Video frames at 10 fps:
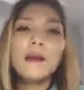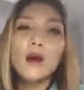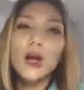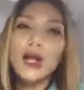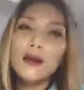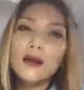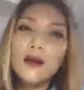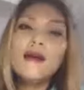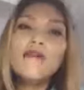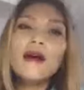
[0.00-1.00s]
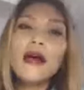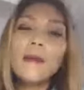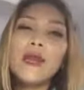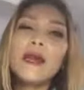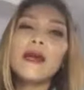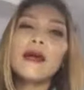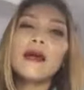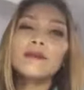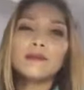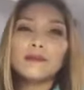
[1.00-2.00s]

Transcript: một lần nữa và đặc biệt là